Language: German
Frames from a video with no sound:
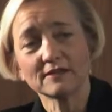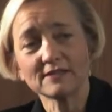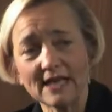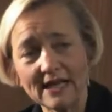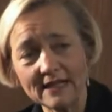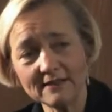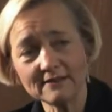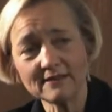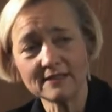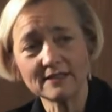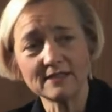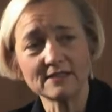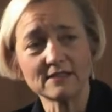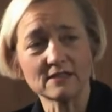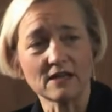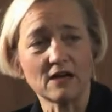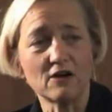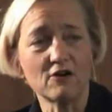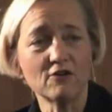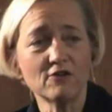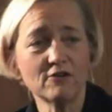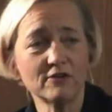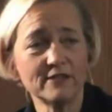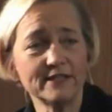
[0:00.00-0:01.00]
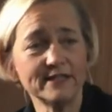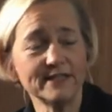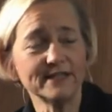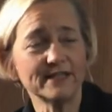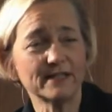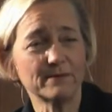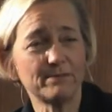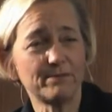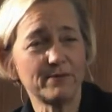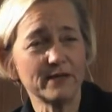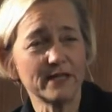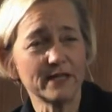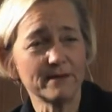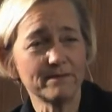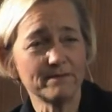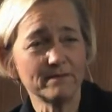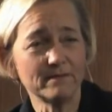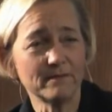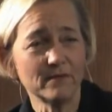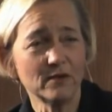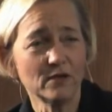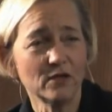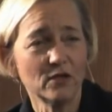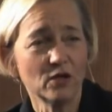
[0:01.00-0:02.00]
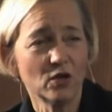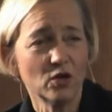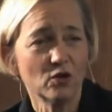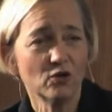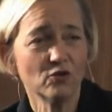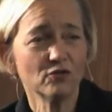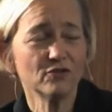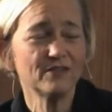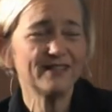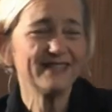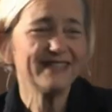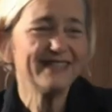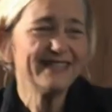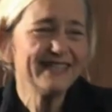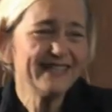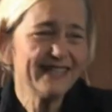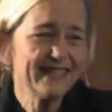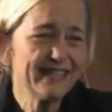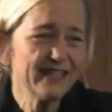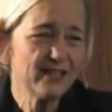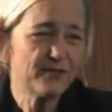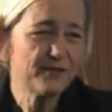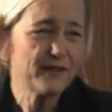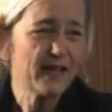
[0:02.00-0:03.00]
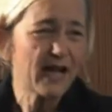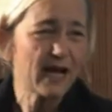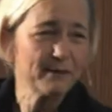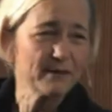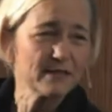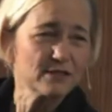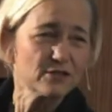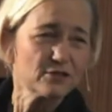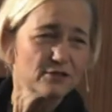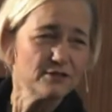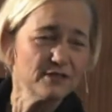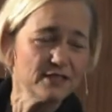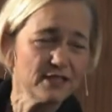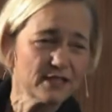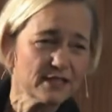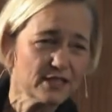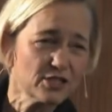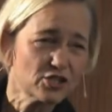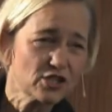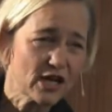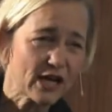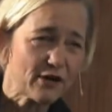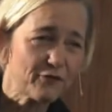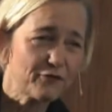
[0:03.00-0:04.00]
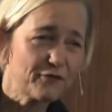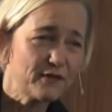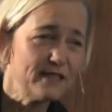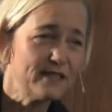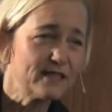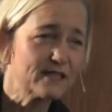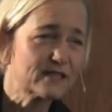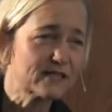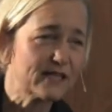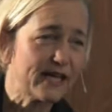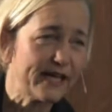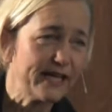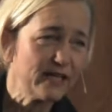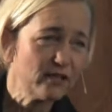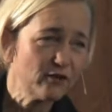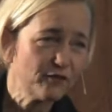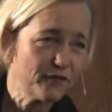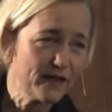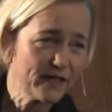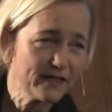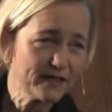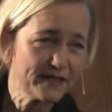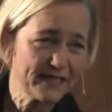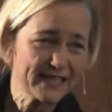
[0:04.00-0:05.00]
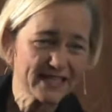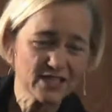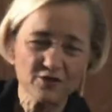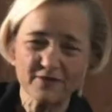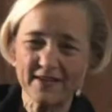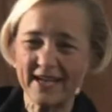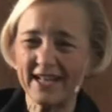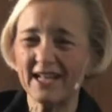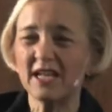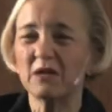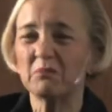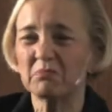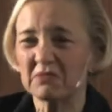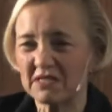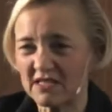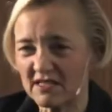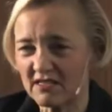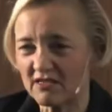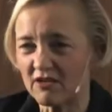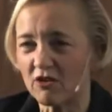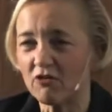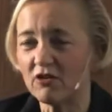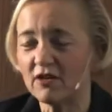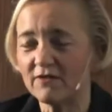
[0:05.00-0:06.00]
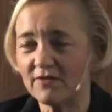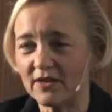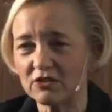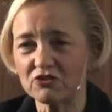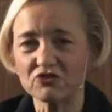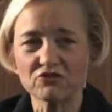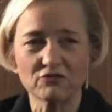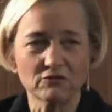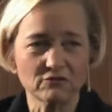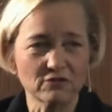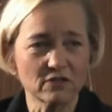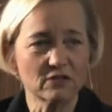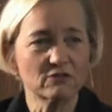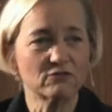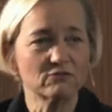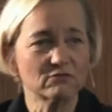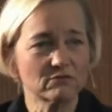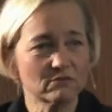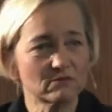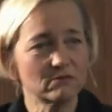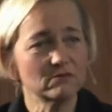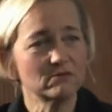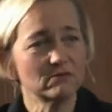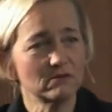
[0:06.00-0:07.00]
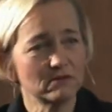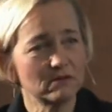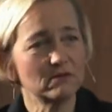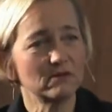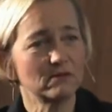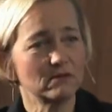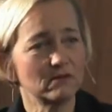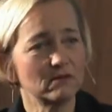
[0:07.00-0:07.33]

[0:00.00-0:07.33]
das andere ist auch liegen geblieben und irgendwie habe ich es auch nicht geschafft, in der Zeit fertig zu werden. Ein bisschen sauer waren schon die Kunden.